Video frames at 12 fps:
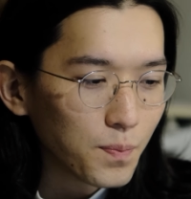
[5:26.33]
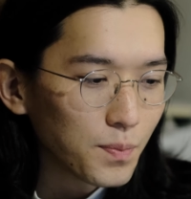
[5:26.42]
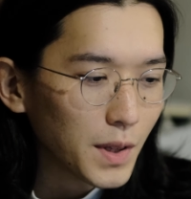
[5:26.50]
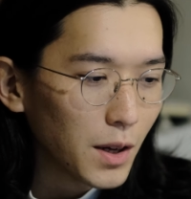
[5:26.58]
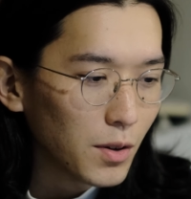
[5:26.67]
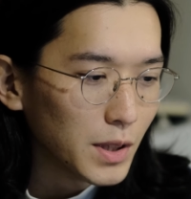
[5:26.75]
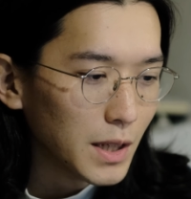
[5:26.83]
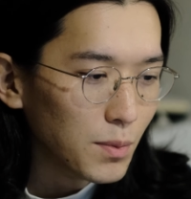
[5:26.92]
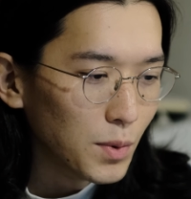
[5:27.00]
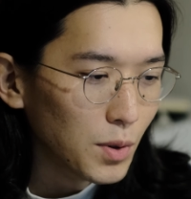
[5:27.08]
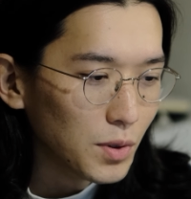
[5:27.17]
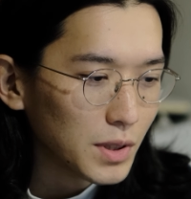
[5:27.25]
なので
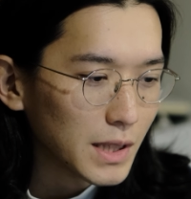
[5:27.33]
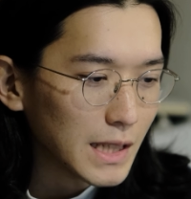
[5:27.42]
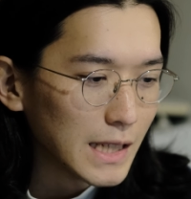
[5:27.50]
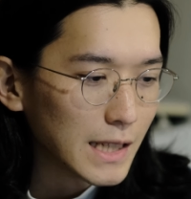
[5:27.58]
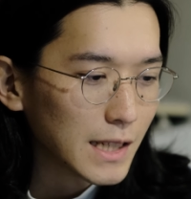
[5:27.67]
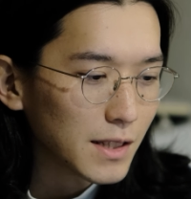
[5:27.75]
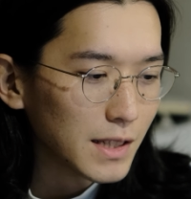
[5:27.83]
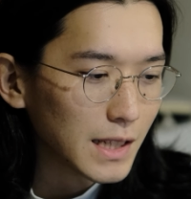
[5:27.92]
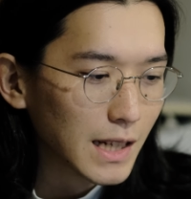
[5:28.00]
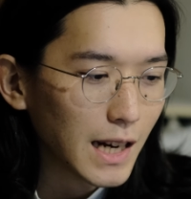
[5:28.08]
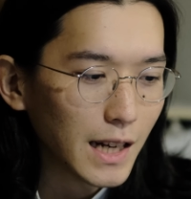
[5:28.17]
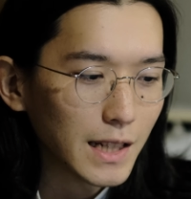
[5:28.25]
もう T シャツ
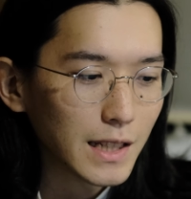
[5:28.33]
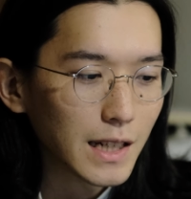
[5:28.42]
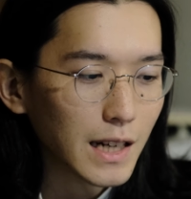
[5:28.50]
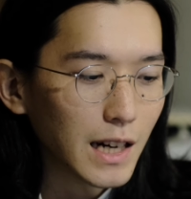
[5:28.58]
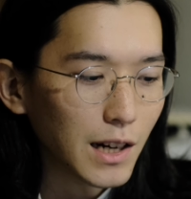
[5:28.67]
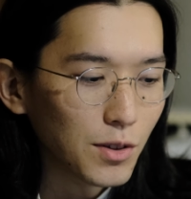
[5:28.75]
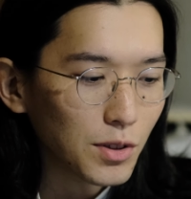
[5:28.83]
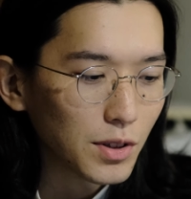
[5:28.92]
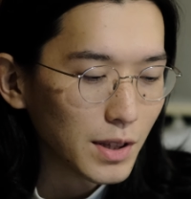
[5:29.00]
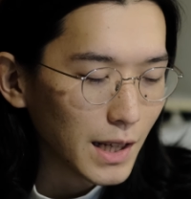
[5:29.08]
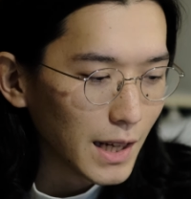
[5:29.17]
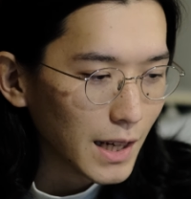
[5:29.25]
にカーディガン羽織っ
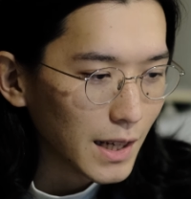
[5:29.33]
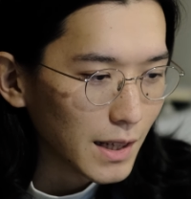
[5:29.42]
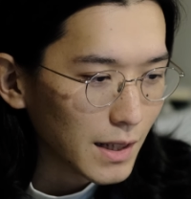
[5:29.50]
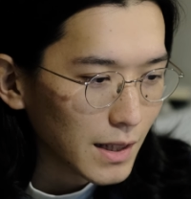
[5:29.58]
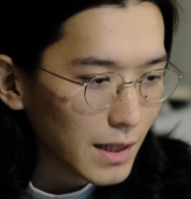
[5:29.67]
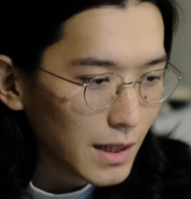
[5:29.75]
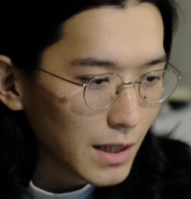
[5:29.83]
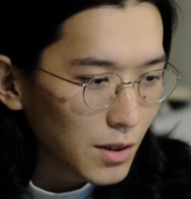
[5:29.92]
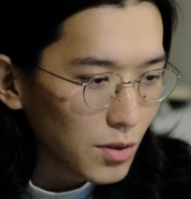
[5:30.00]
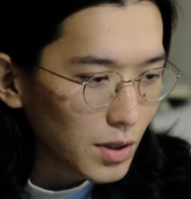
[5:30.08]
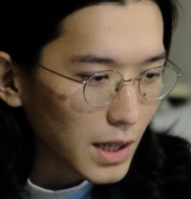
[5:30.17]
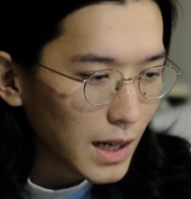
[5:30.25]
て、
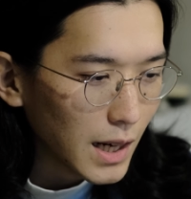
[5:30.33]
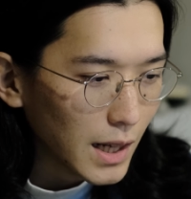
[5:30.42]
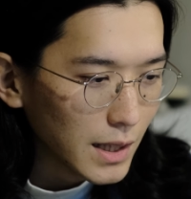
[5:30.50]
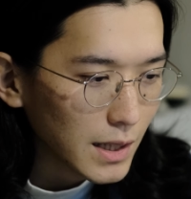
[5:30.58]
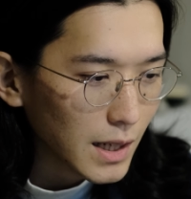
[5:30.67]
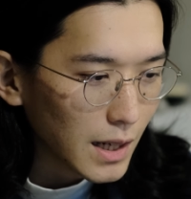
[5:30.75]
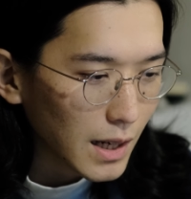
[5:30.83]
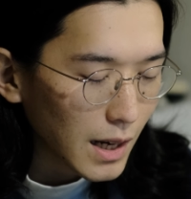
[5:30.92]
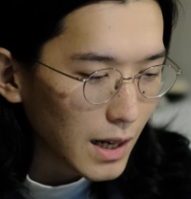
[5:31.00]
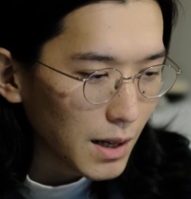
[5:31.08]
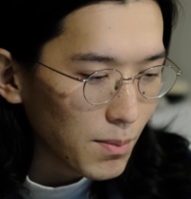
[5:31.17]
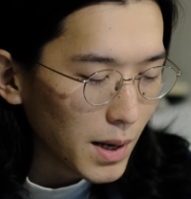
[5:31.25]
これカーディガン
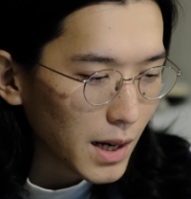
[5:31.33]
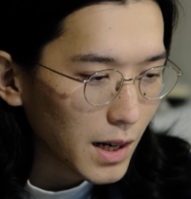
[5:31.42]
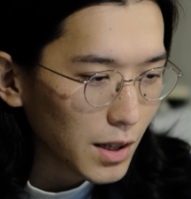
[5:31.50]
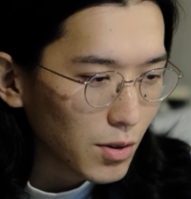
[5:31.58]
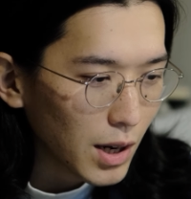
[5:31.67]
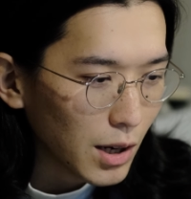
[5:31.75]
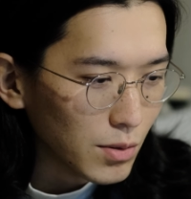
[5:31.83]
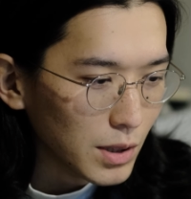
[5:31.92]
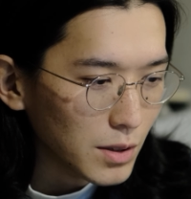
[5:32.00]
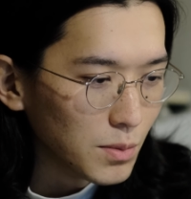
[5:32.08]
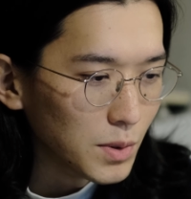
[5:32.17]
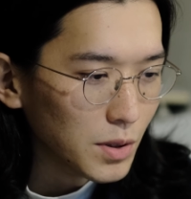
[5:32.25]
が
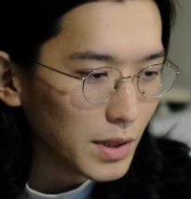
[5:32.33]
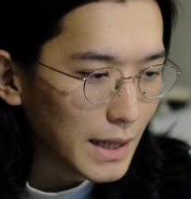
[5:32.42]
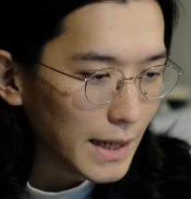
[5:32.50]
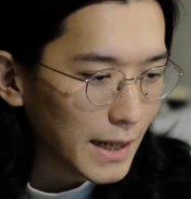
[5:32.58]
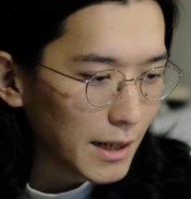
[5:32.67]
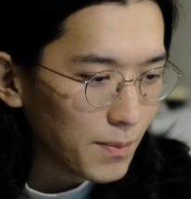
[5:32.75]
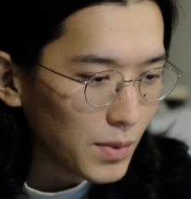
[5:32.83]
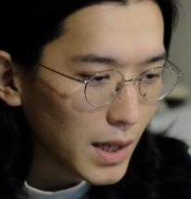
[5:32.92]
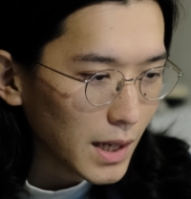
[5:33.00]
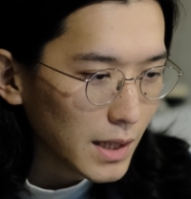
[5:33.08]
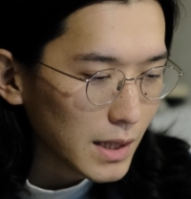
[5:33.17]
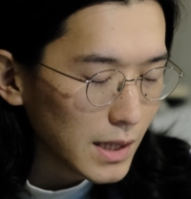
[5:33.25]
マーガレット・ハウエルのもので、
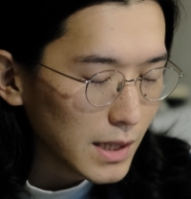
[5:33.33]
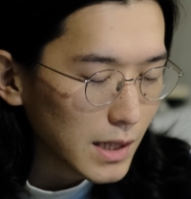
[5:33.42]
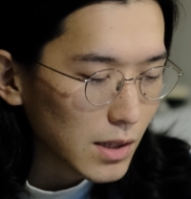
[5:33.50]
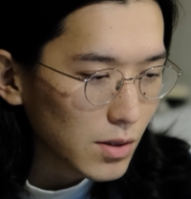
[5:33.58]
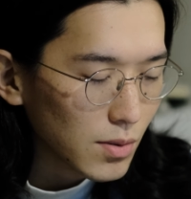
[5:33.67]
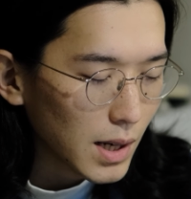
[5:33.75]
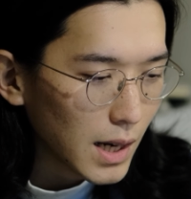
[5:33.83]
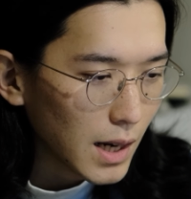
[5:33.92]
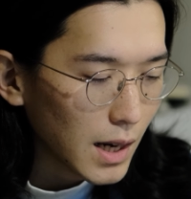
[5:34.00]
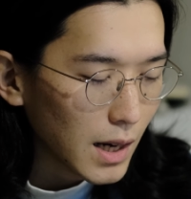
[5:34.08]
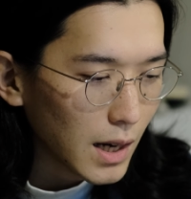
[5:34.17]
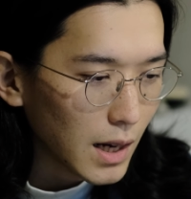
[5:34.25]
T シャツ
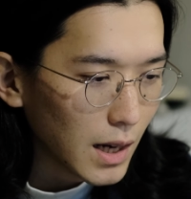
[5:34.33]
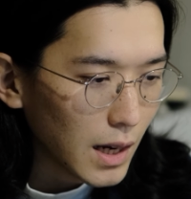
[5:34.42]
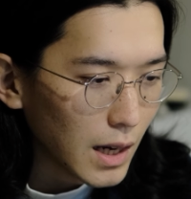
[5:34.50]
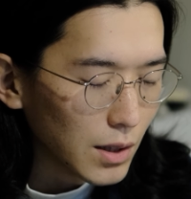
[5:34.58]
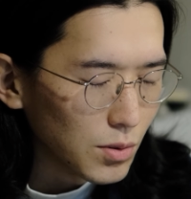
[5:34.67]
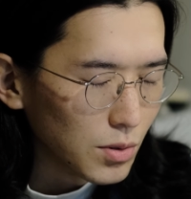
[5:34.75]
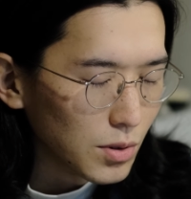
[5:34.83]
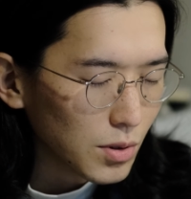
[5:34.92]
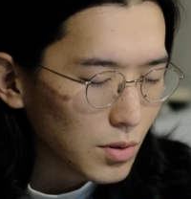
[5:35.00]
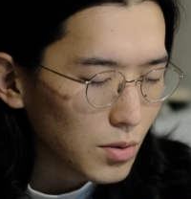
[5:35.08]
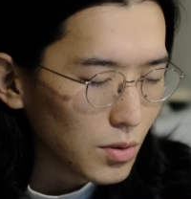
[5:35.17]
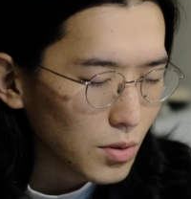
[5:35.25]
は、
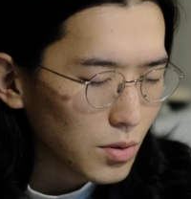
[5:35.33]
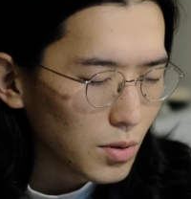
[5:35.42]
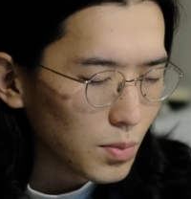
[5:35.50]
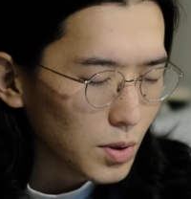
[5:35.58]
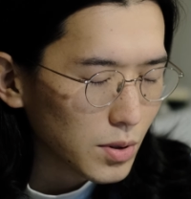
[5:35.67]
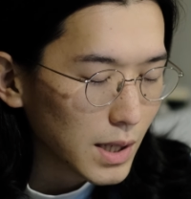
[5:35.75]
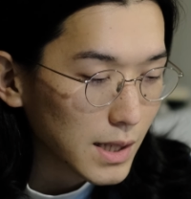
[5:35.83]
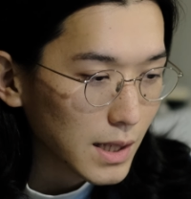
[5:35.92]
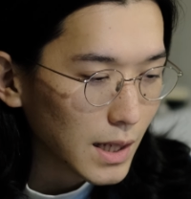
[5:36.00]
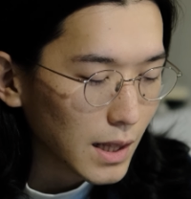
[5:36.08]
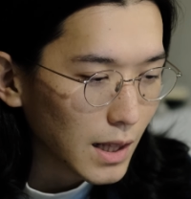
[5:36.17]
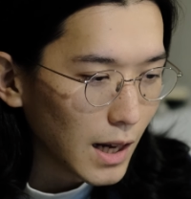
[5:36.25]
この頃僕が好
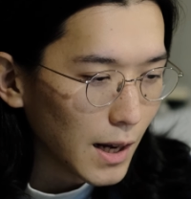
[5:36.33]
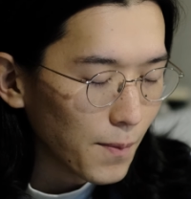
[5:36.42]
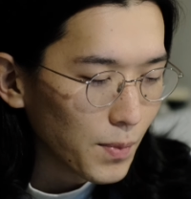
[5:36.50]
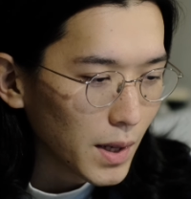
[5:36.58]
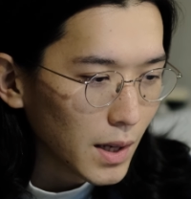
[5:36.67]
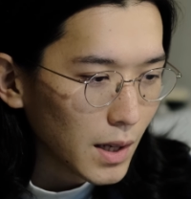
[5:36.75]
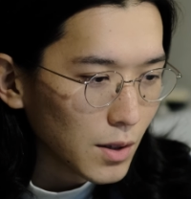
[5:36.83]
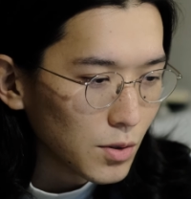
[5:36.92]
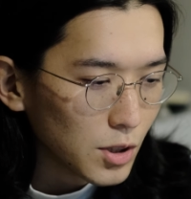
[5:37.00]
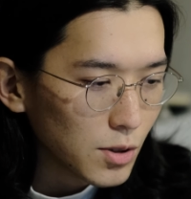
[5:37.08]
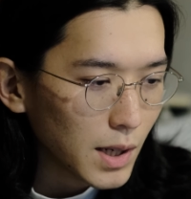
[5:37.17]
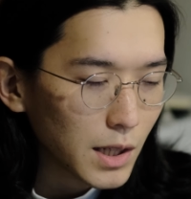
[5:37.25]
きだった
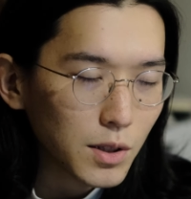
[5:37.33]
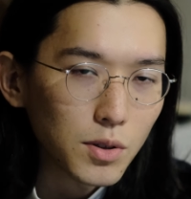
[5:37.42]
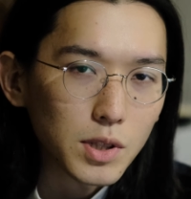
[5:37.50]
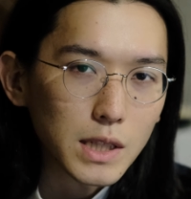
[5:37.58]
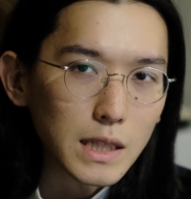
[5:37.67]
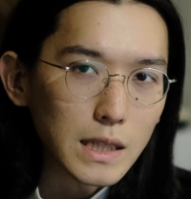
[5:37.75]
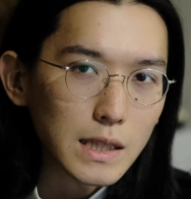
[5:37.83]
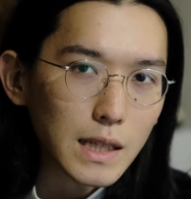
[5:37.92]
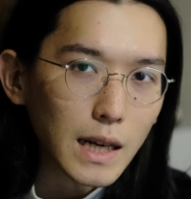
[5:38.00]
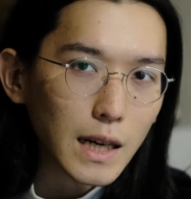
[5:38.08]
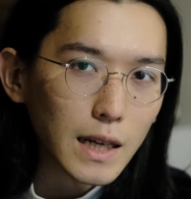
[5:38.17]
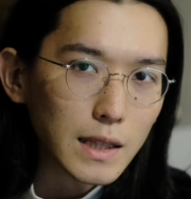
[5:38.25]
藤原宏
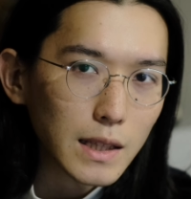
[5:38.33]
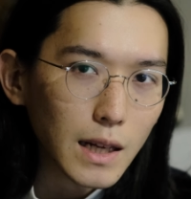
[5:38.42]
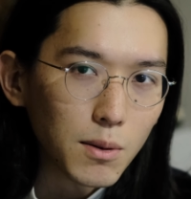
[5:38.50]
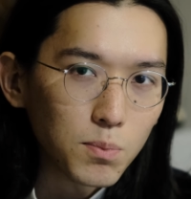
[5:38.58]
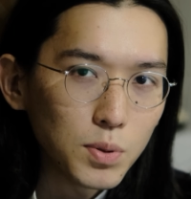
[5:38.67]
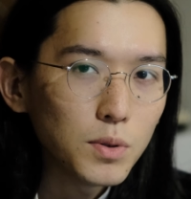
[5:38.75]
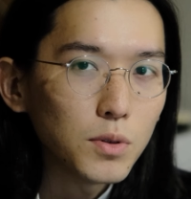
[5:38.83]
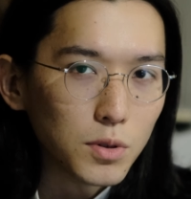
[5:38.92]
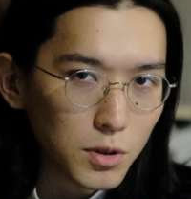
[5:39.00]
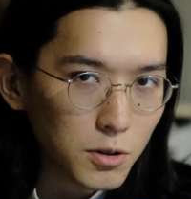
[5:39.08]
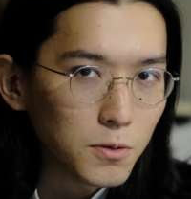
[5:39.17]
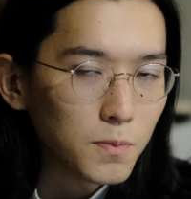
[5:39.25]
さんがやってた
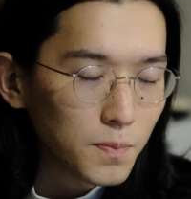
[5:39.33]
プール、